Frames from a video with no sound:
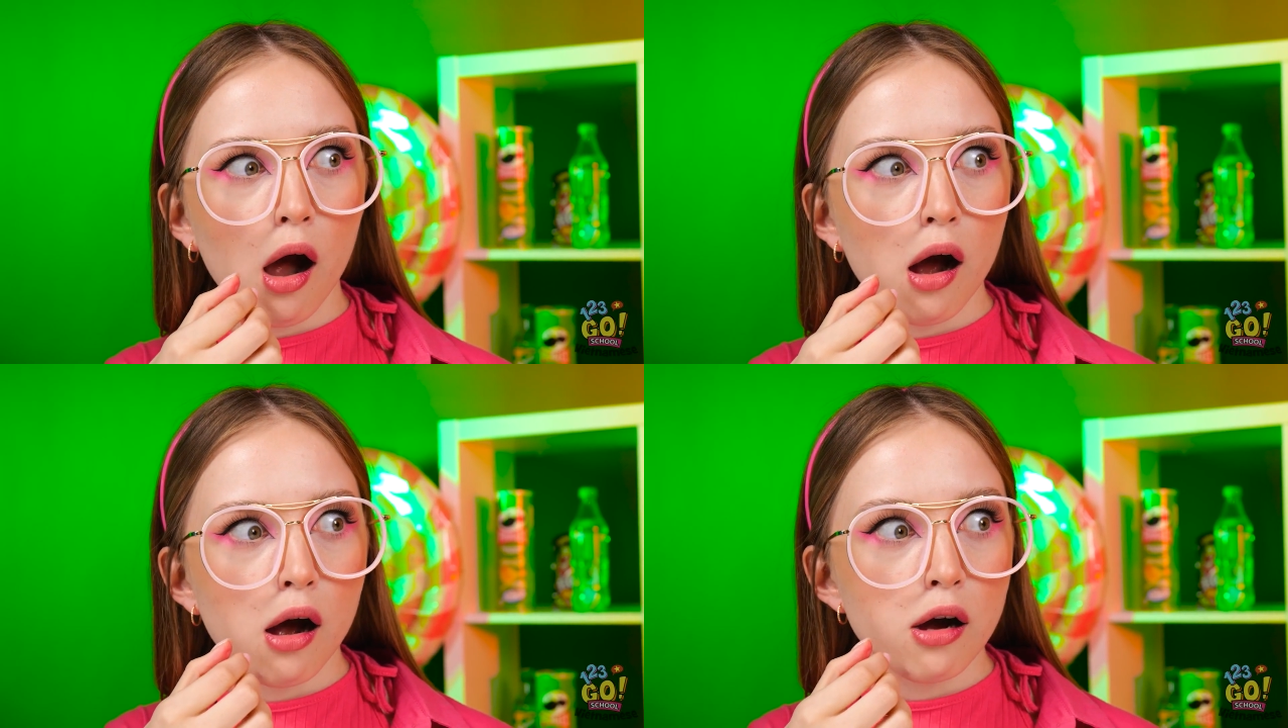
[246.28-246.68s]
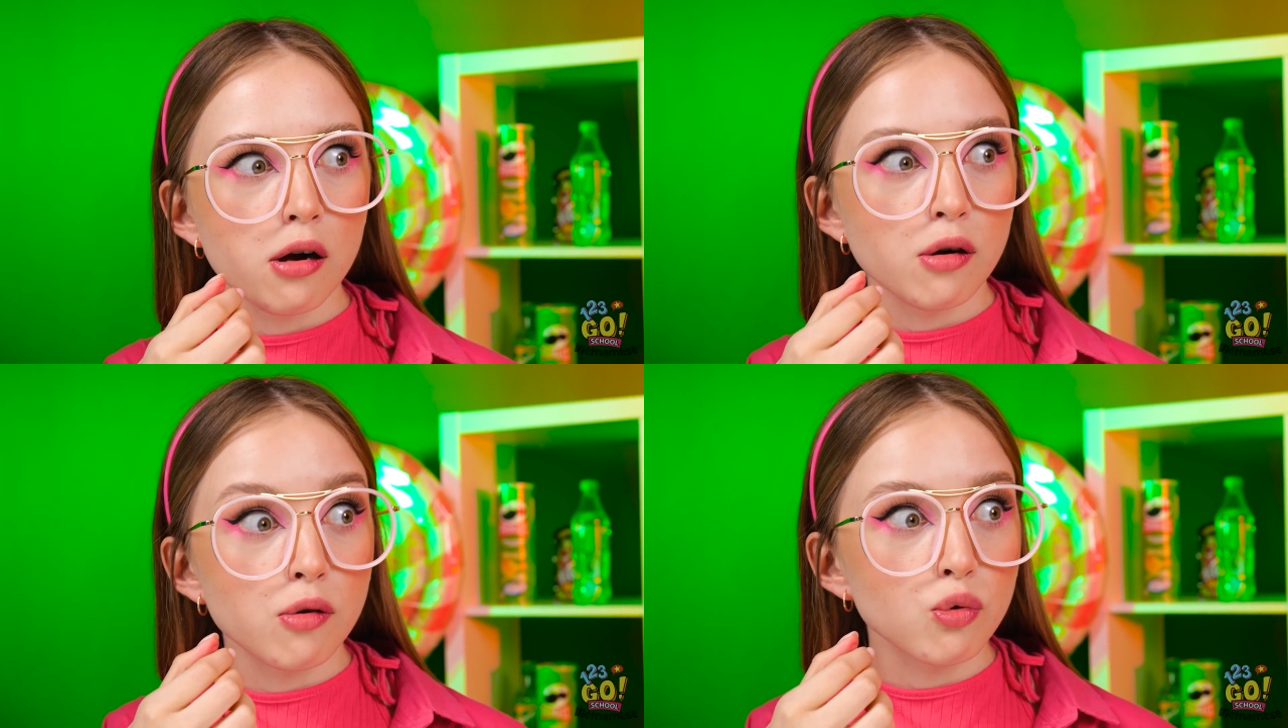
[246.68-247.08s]
Cậu làm sao
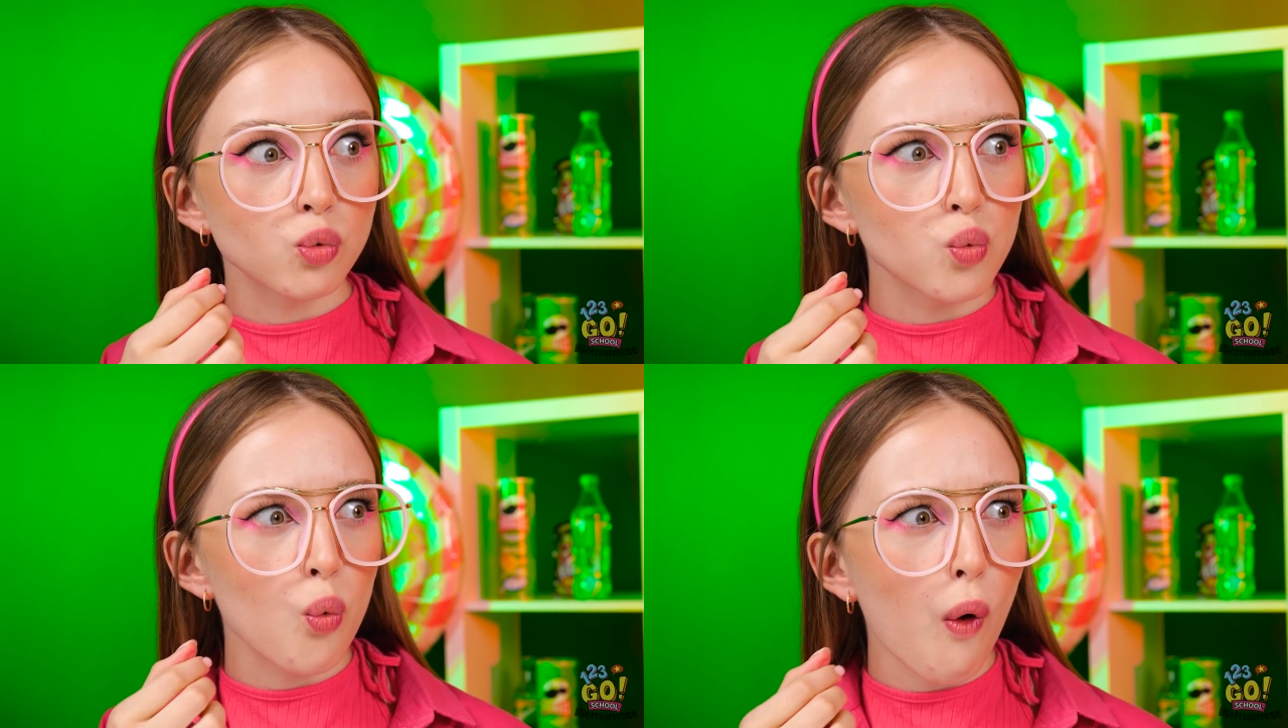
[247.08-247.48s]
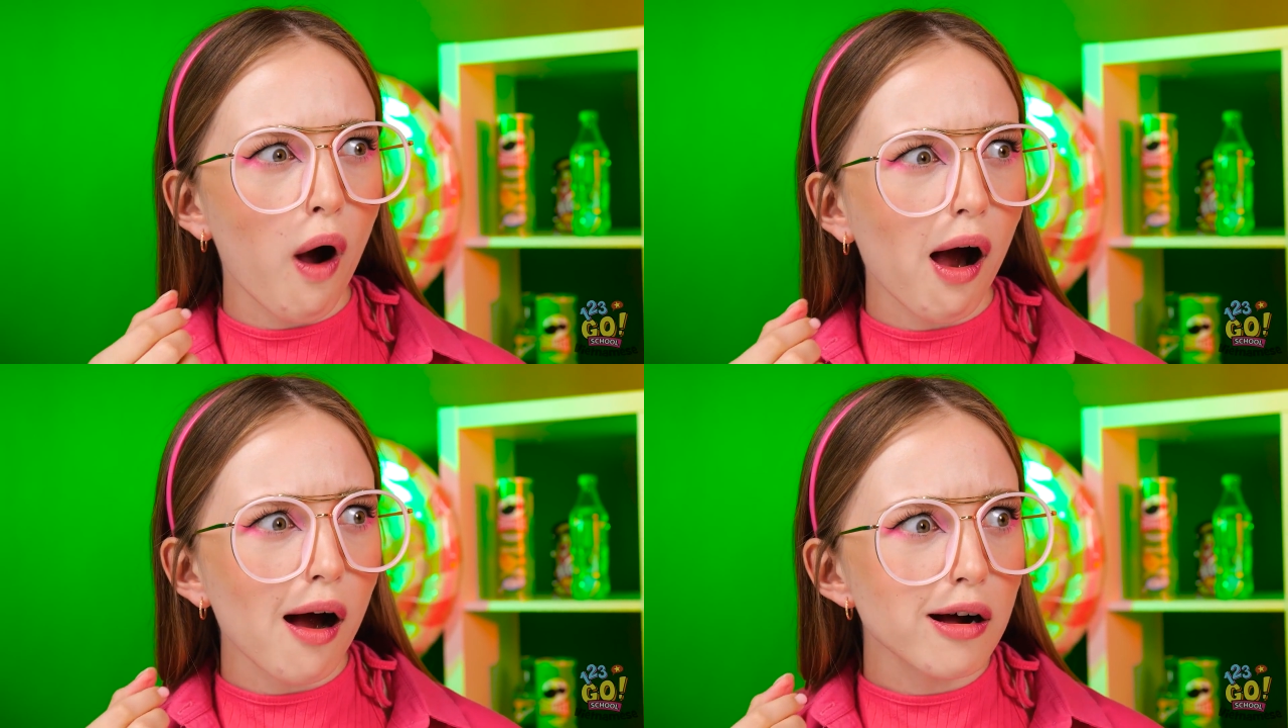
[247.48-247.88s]
hay vậy?
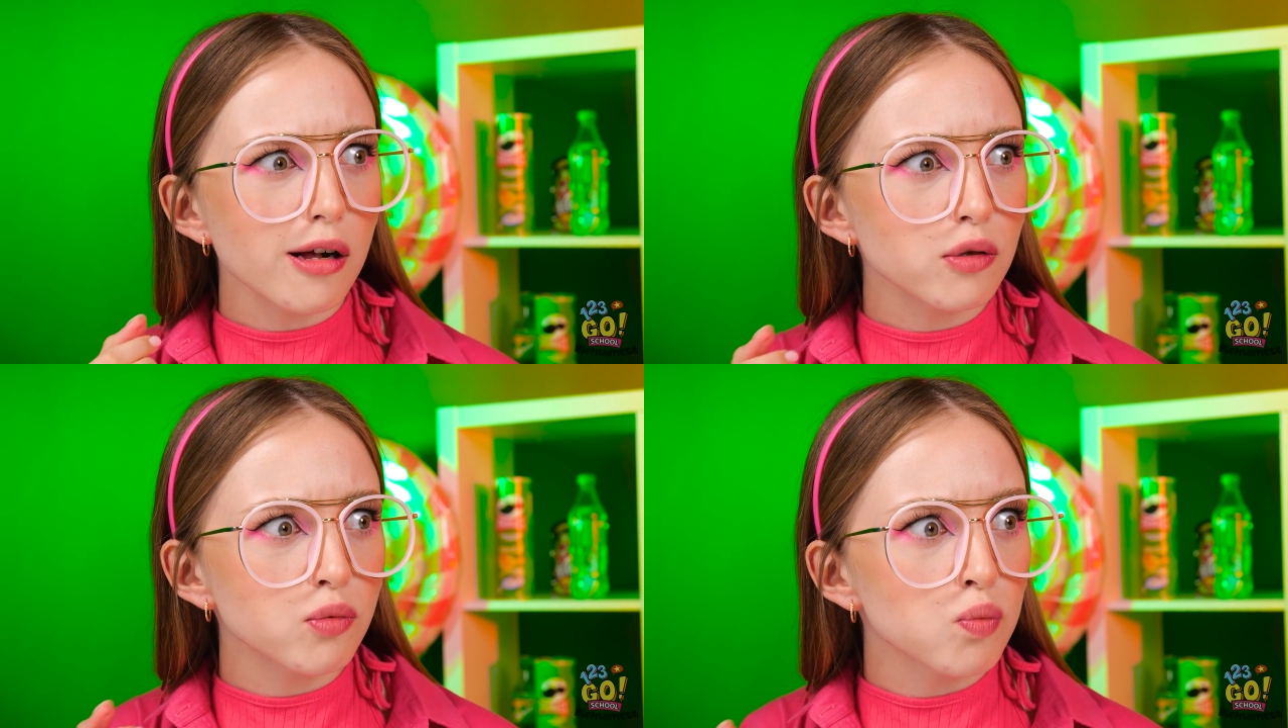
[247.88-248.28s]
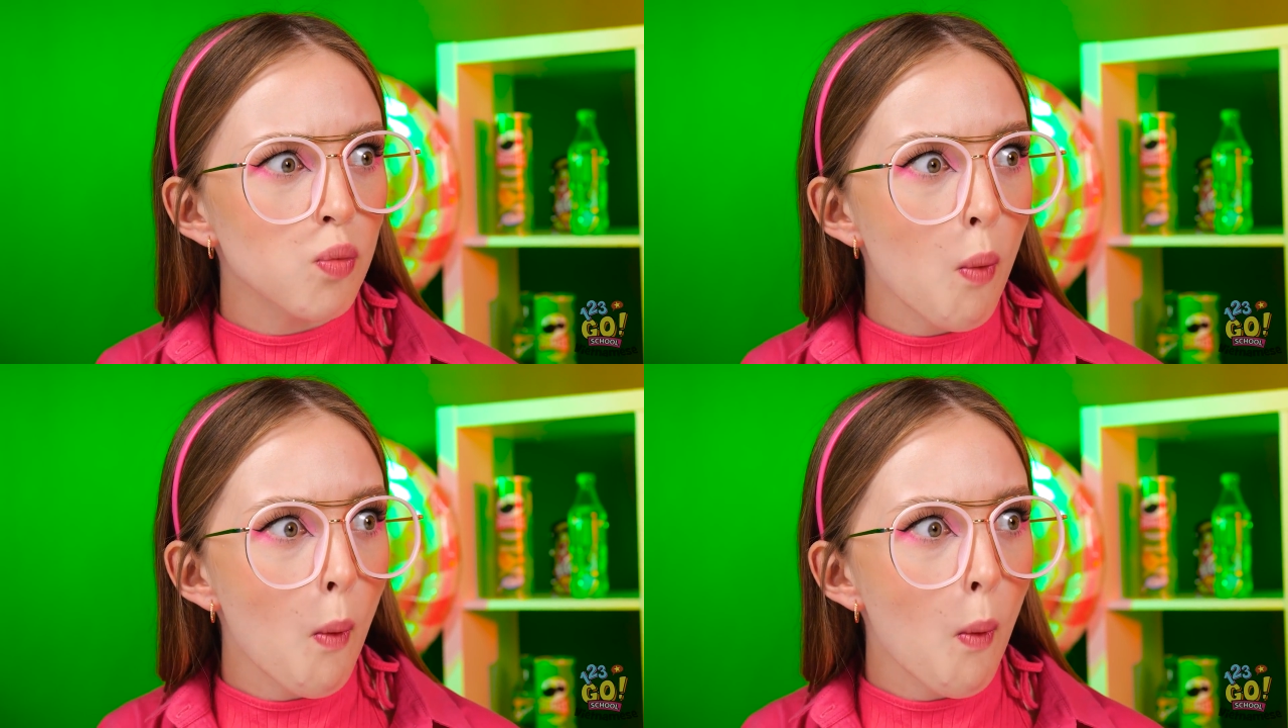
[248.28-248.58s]
Tớ...